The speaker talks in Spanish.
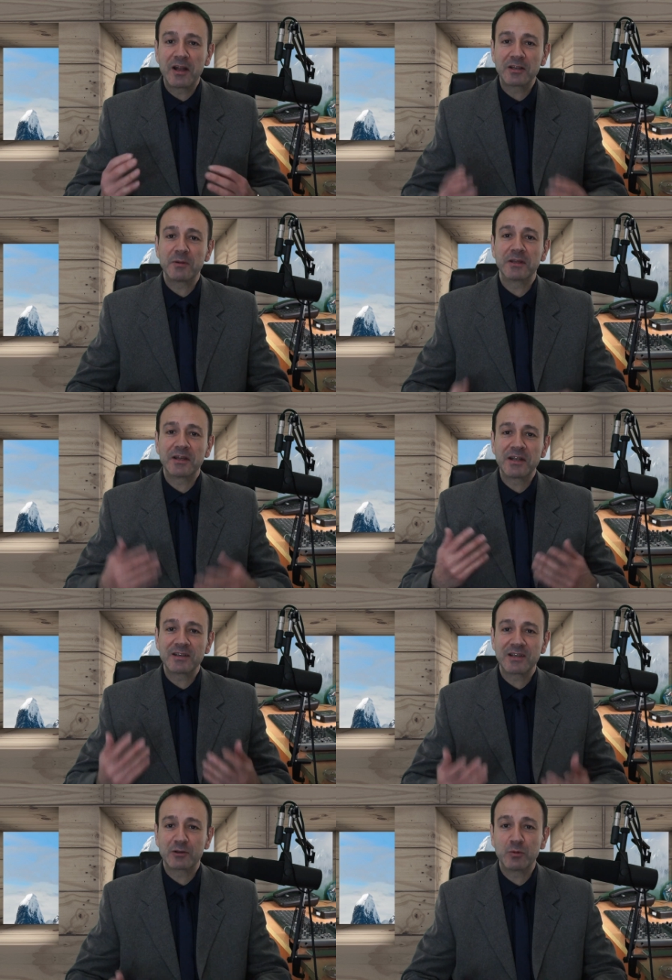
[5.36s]
las
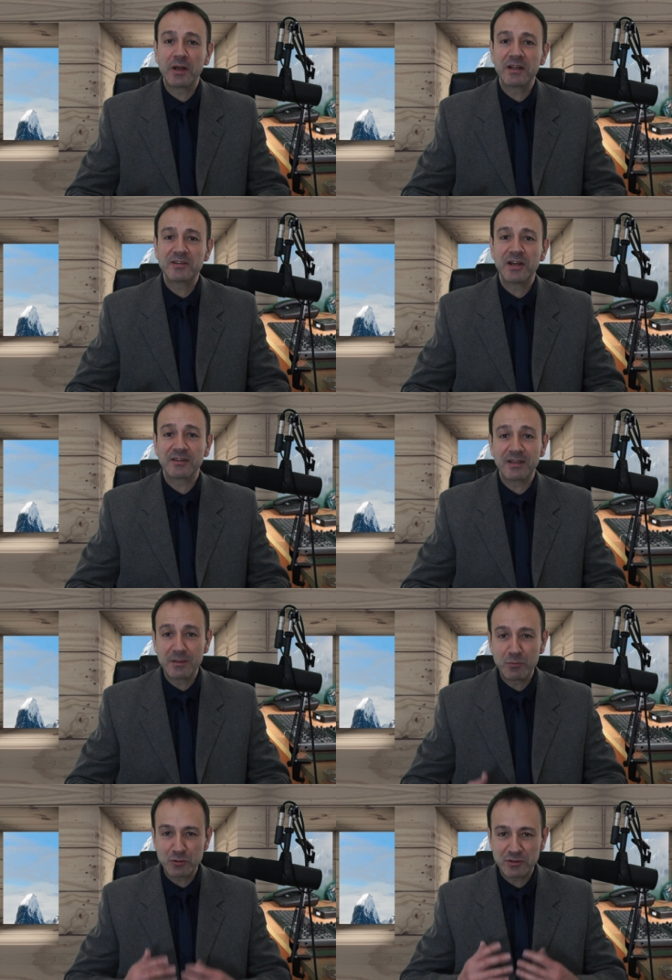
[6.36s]
baterías actuales y la
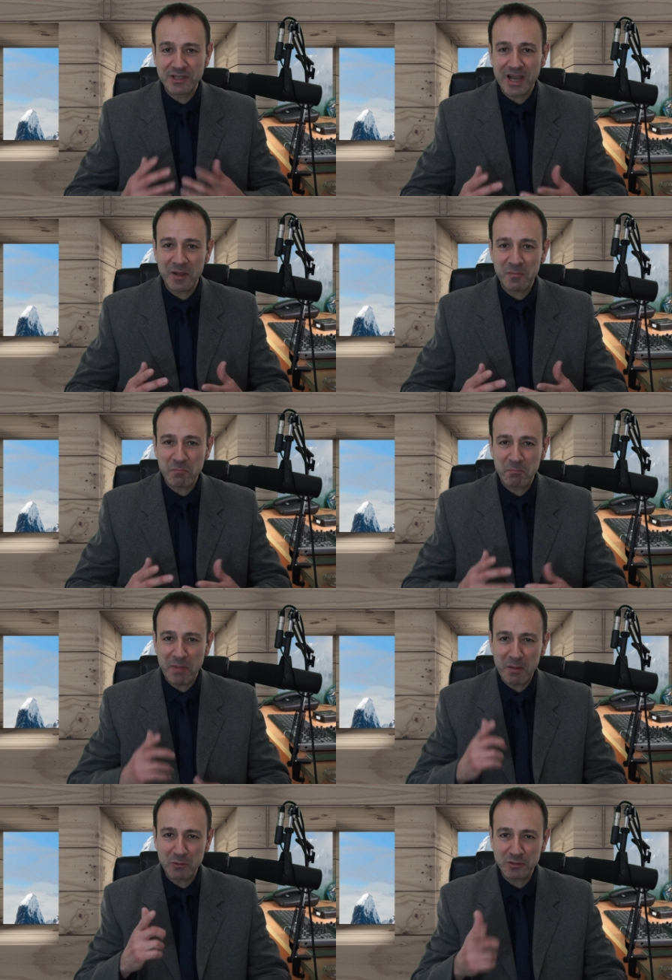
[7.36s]
tenemos ya.
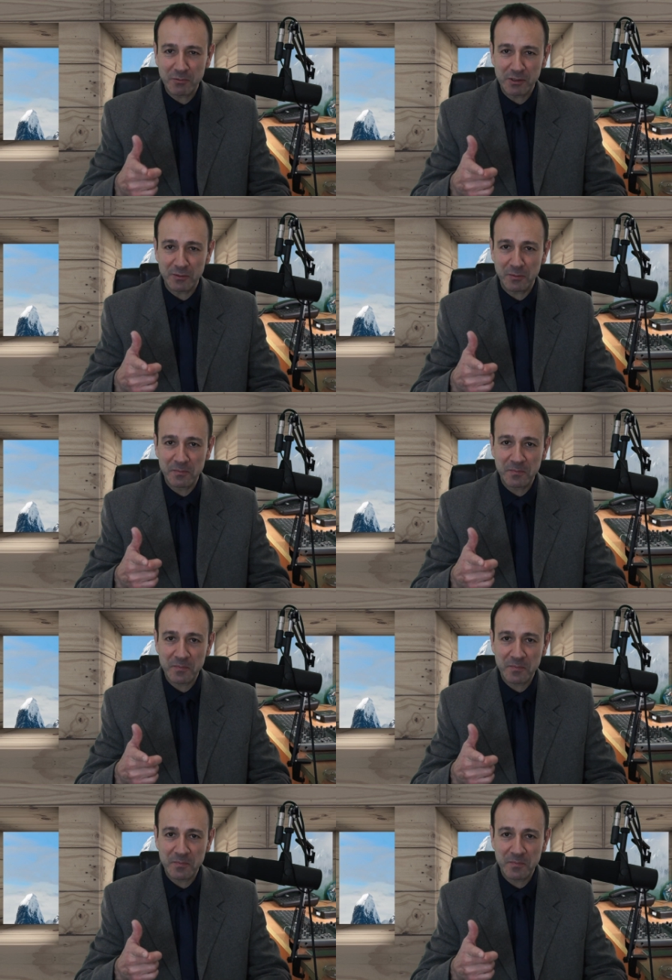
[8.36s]
Vamos a verlo.